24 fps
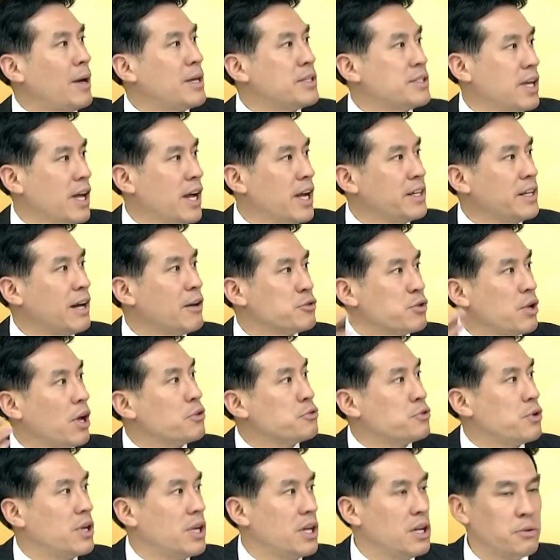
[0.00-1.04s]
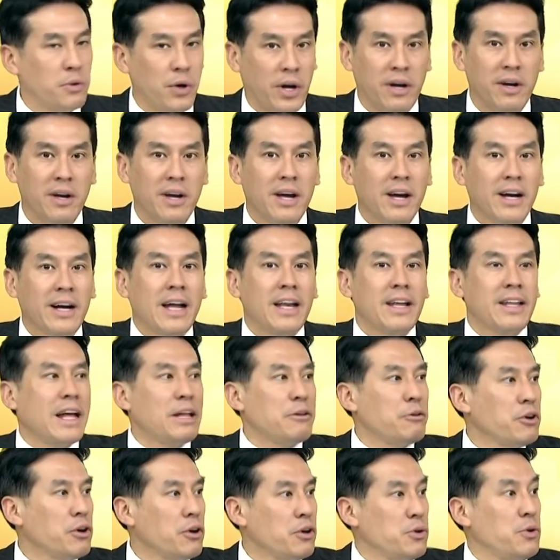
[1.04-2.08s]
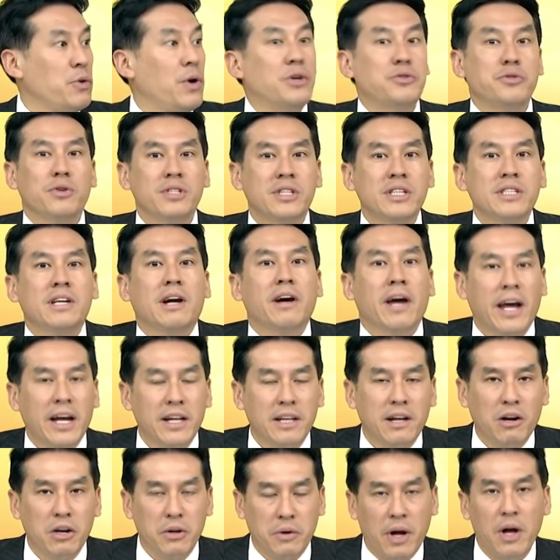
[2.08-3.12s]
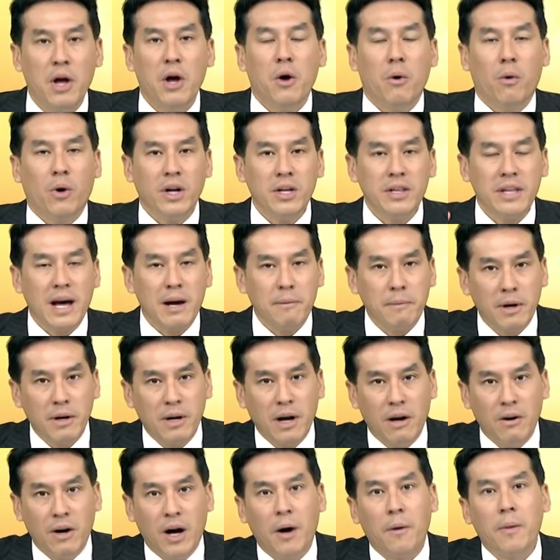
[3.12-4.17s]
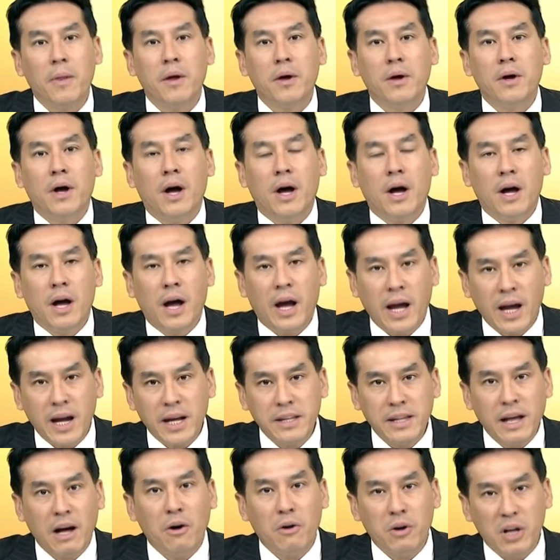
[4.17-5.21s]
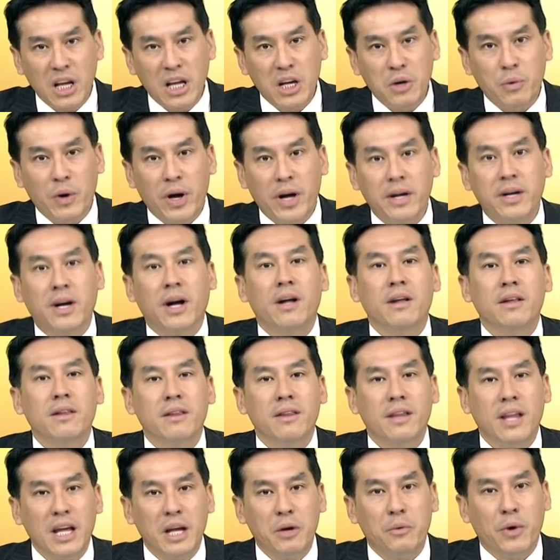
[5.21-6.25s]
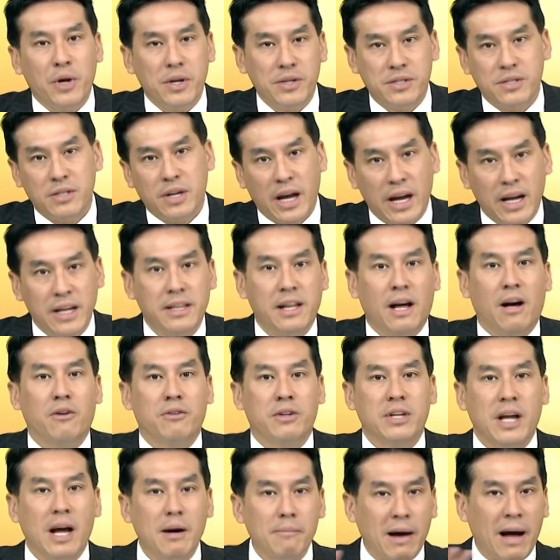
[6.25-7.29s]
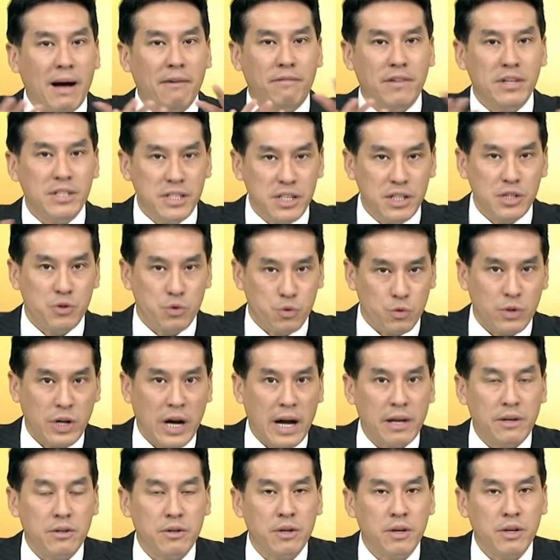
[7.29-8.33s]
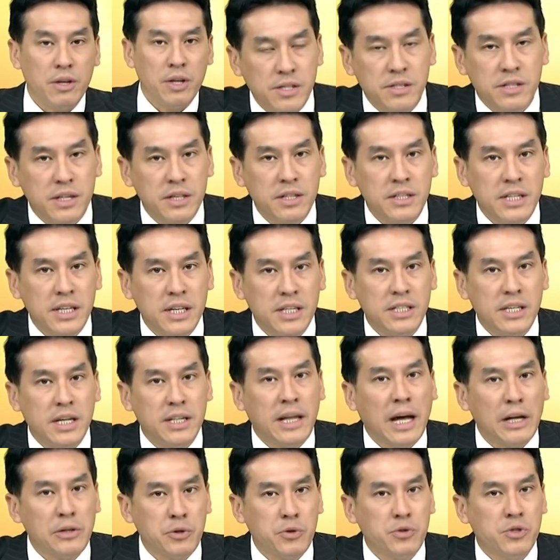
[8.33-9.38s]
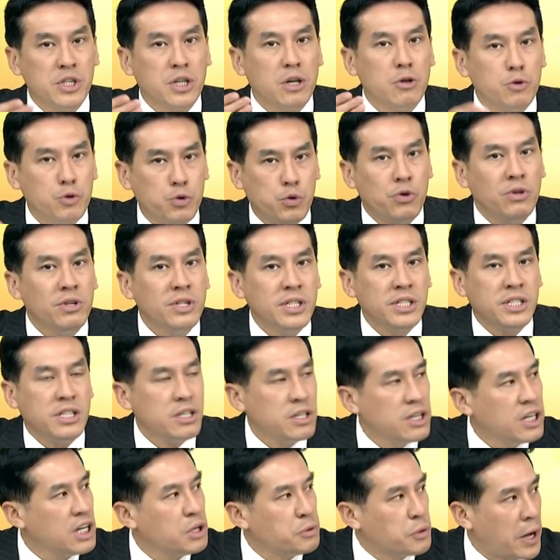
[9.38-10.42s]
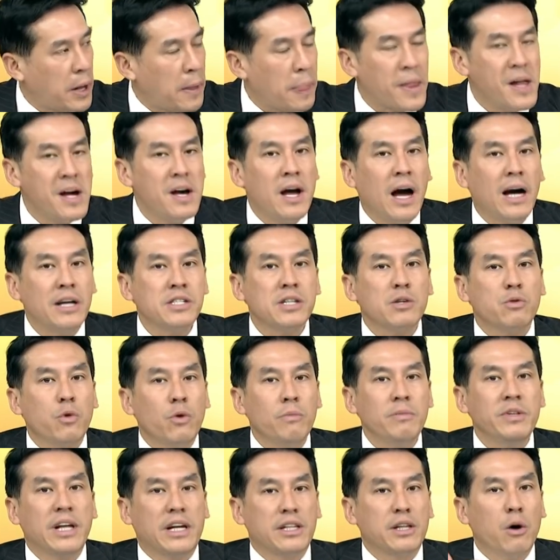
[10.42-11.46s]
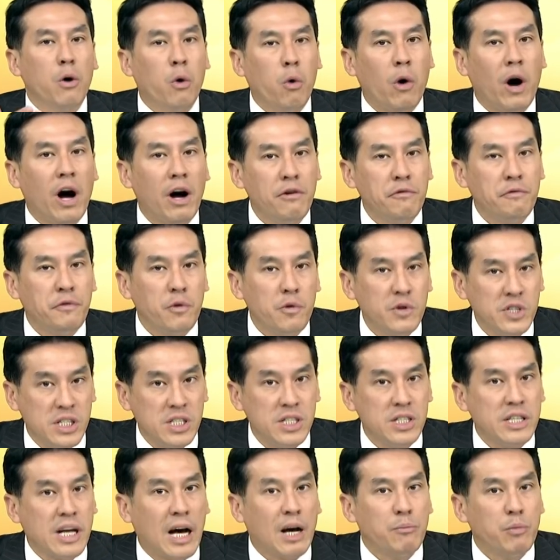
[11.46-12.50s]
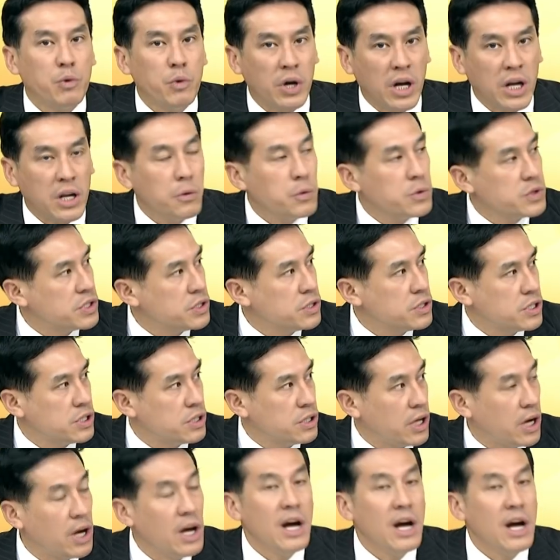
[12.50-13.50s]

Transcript: 老板是黑道，所以要选立委。看了太多，有以为说这叫黑道立委。我跟大报告哦。黑道立委跟立委是黑道，你要把它分清楚看，真真切切，他就是一个军系立委，他是国民党的黄复兴党部一路支持